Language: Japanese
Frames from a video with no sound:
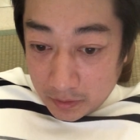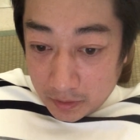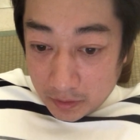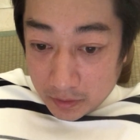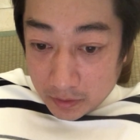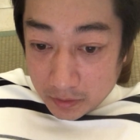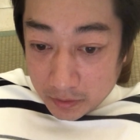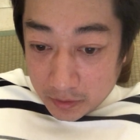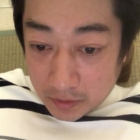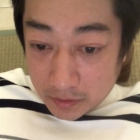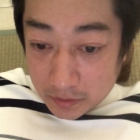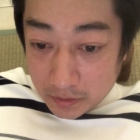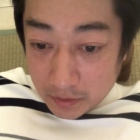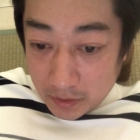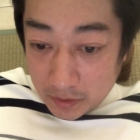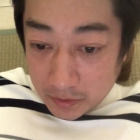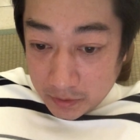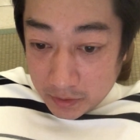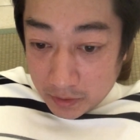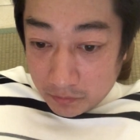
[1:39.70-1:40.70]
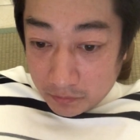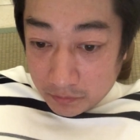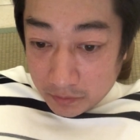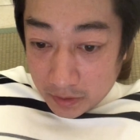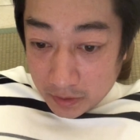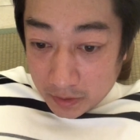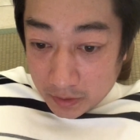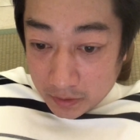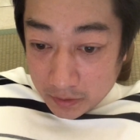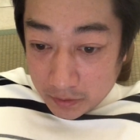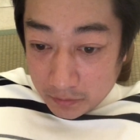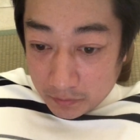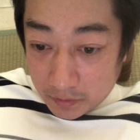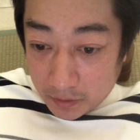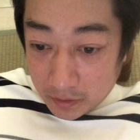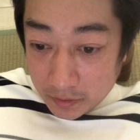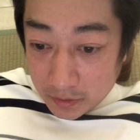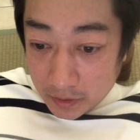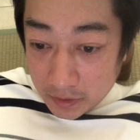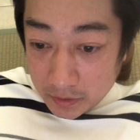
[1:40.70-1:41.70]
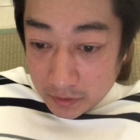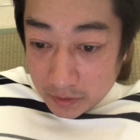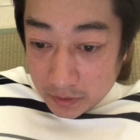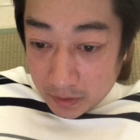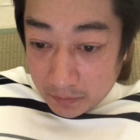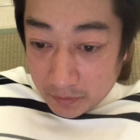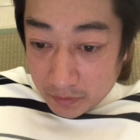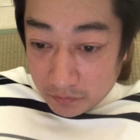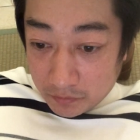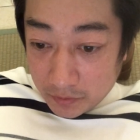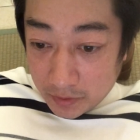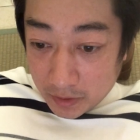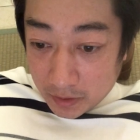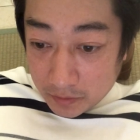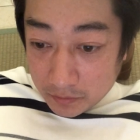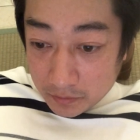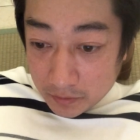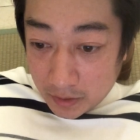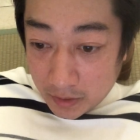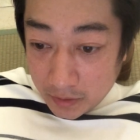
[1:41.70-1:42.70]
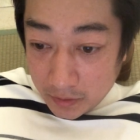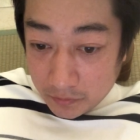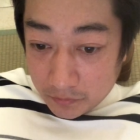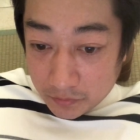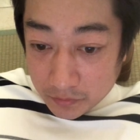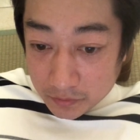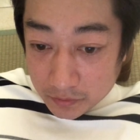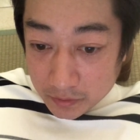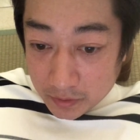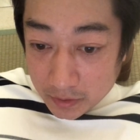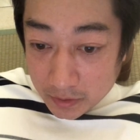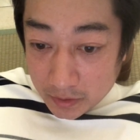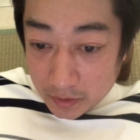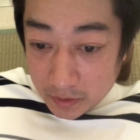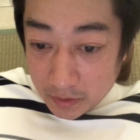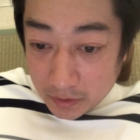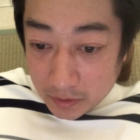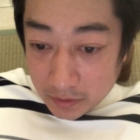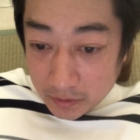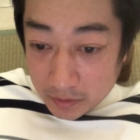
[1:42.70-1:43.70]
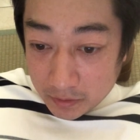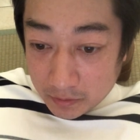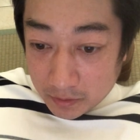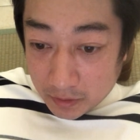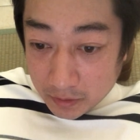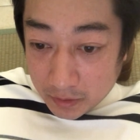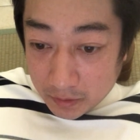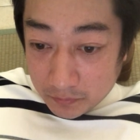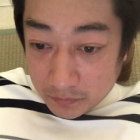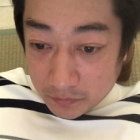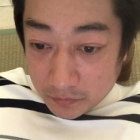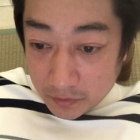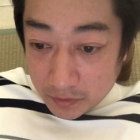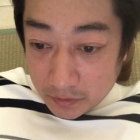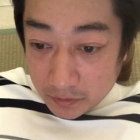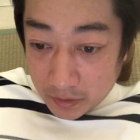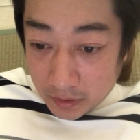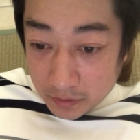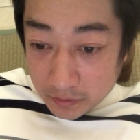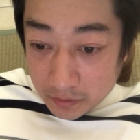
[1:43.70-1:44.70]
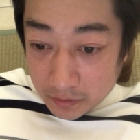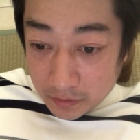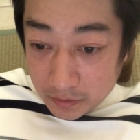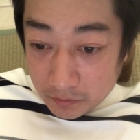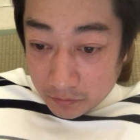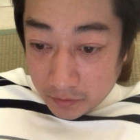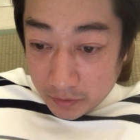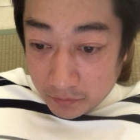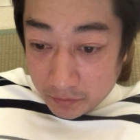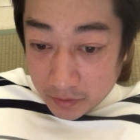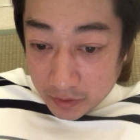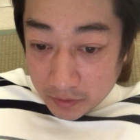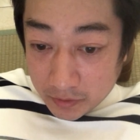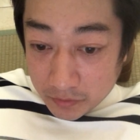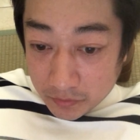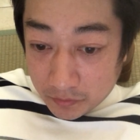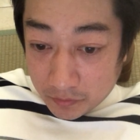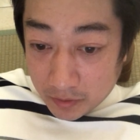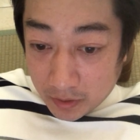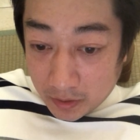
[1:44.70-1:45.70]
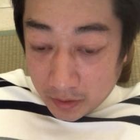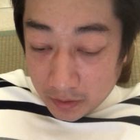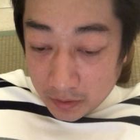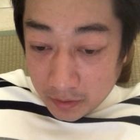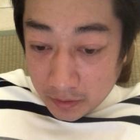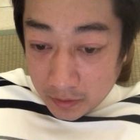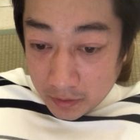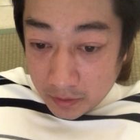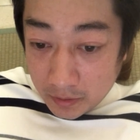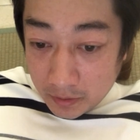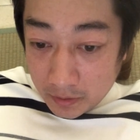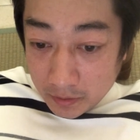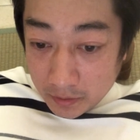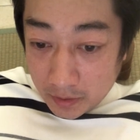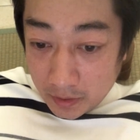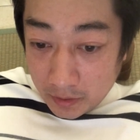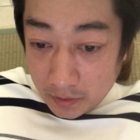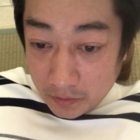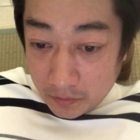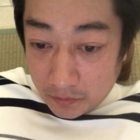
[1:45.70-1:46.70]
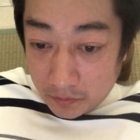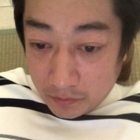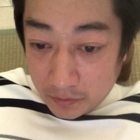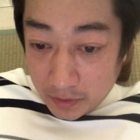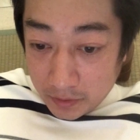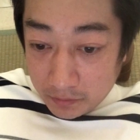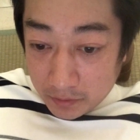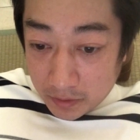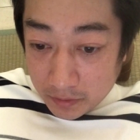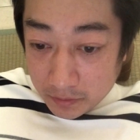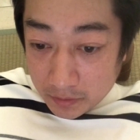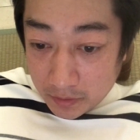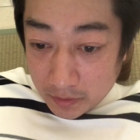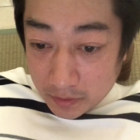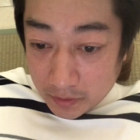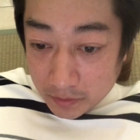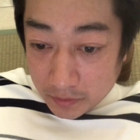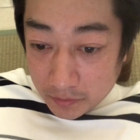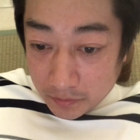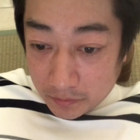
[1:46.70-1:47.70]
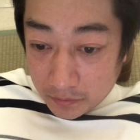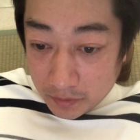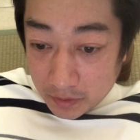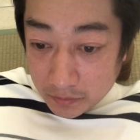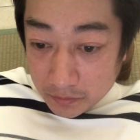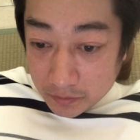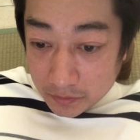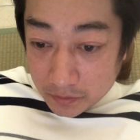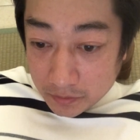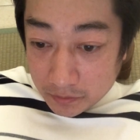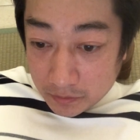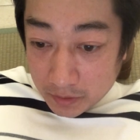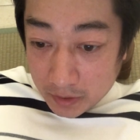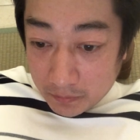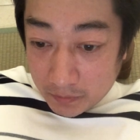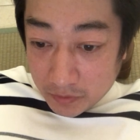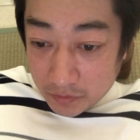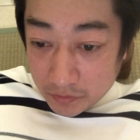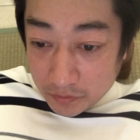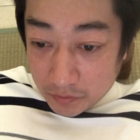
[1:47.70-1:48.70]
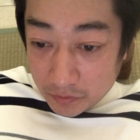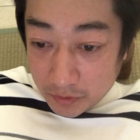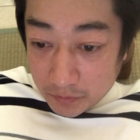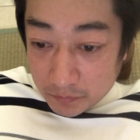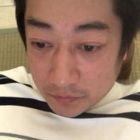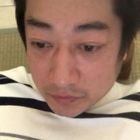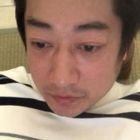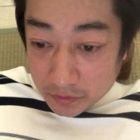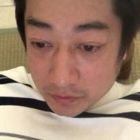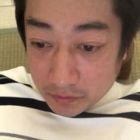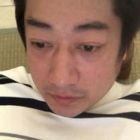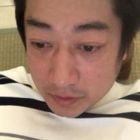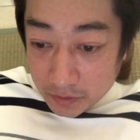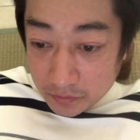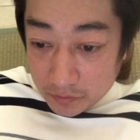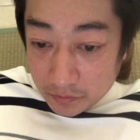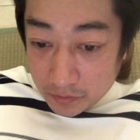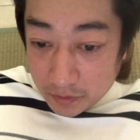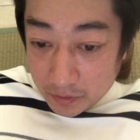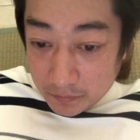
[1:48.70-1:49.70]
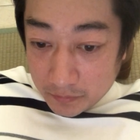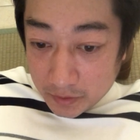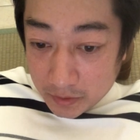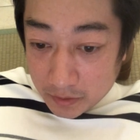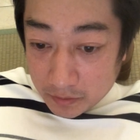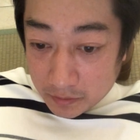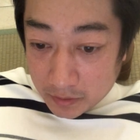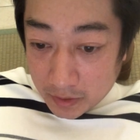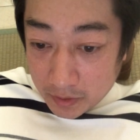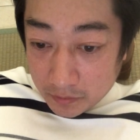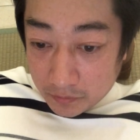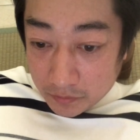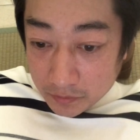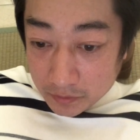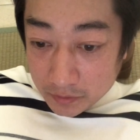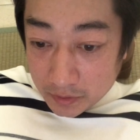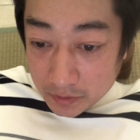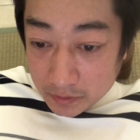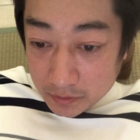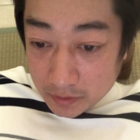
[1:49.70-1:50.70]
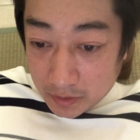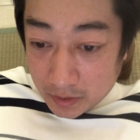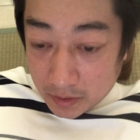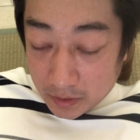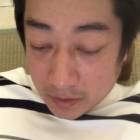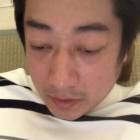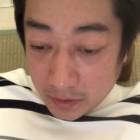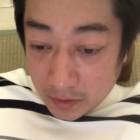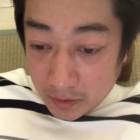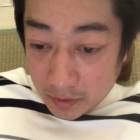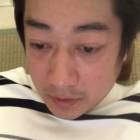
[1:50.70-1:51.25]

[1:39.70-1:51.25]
えー、喫煙者の中には電子タバコであるアイコスが気になっている方もいるのではないでしょうか健康への悪影響が普通のタバコよりも少なそうに見えるアイコスですが